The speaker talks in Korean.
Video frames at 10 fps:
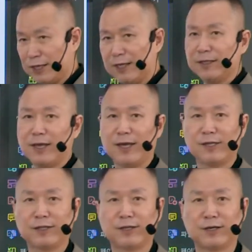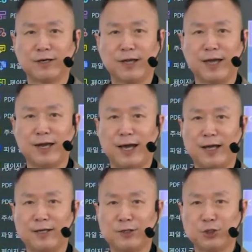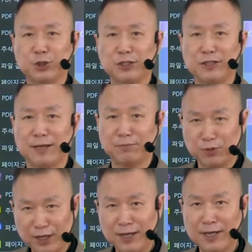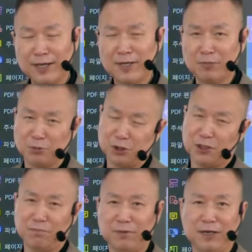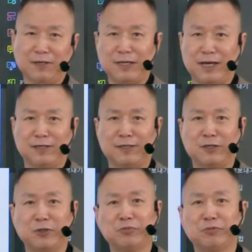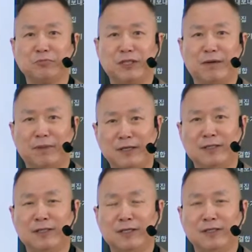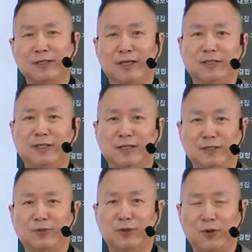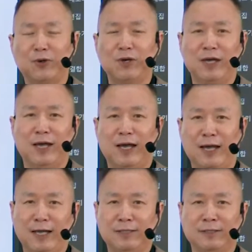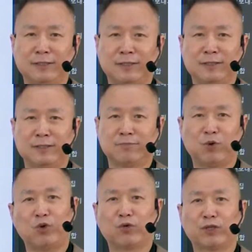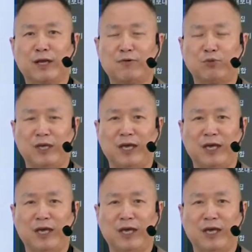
대한 해설을 해 나가는 것이기 때문에 뭐 특별한 이야기는 없습니다만 대체적으로 한 모의고사를 우리가